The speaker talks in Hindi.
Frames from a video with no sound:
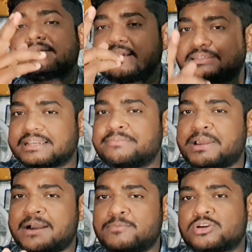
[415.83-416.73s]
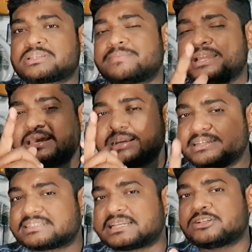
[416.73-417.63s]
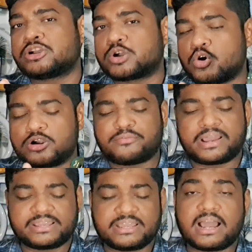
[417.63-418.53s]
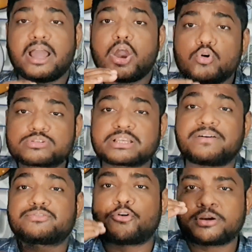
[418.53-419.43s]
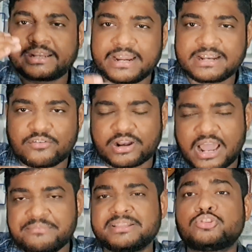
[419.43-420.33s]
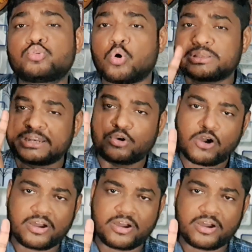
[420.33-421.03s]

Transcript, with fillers: जैसे कि मैं आप लोगों के सामने इंस्टेंट जो गोल्ड बाय किया उसके बाद 48 एट आवर आई मीन दो दिन